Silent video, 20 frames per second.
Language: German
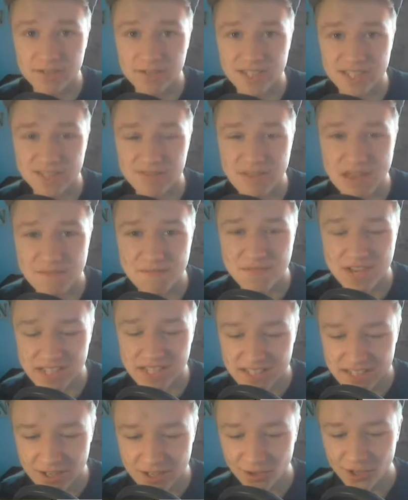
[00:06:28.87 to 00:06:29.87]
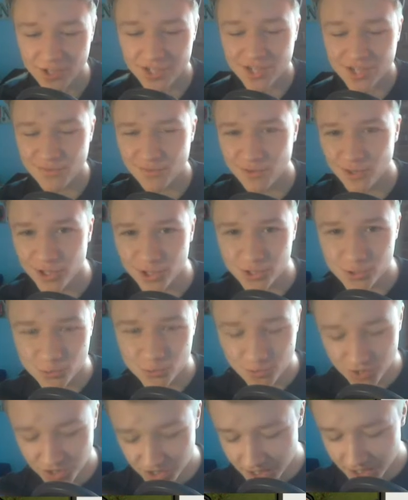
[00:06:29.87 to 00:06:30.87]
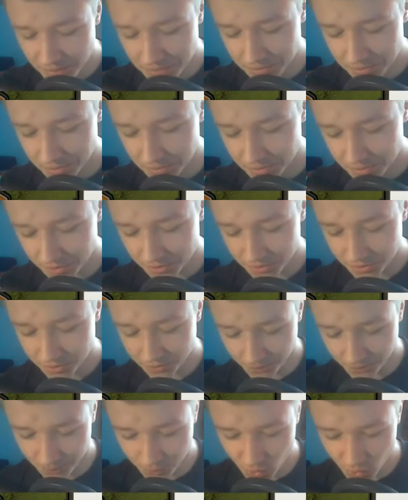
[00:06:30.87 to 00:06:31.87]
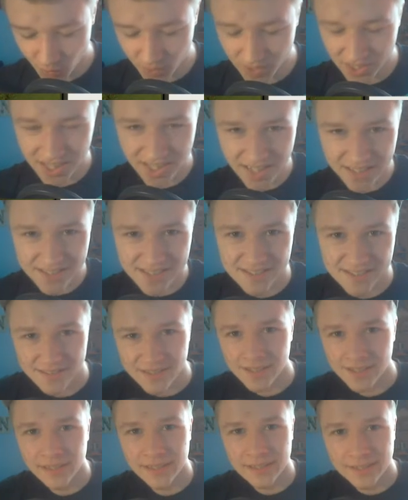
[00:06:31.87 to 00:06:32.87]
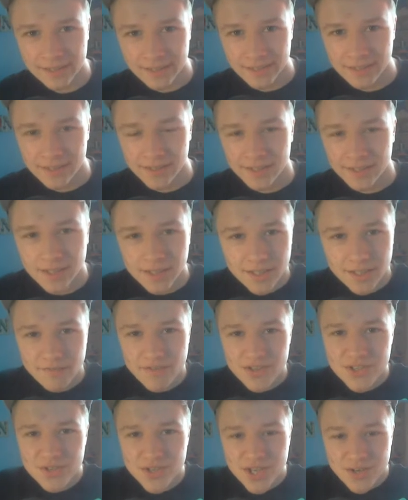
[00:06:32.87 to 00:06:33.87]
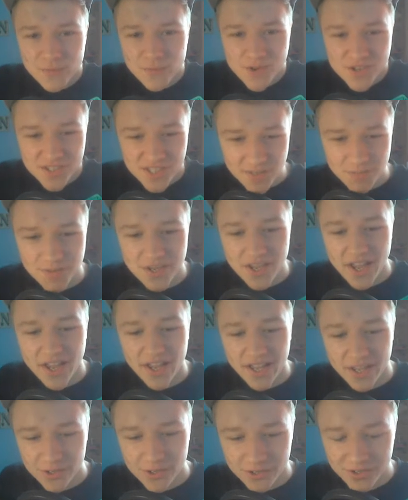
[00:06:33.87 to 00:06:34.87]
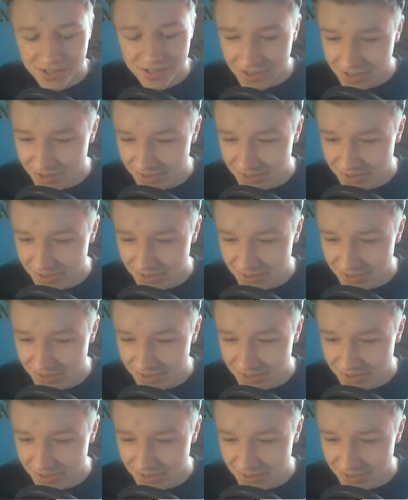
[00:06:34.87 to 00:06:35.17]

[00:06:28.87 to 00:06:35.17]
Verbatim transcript: das werden wir jetzt in der heutigen Folge tun. Ich habe mir überlegt, wieso nennen wir uns nicht Player Geddon?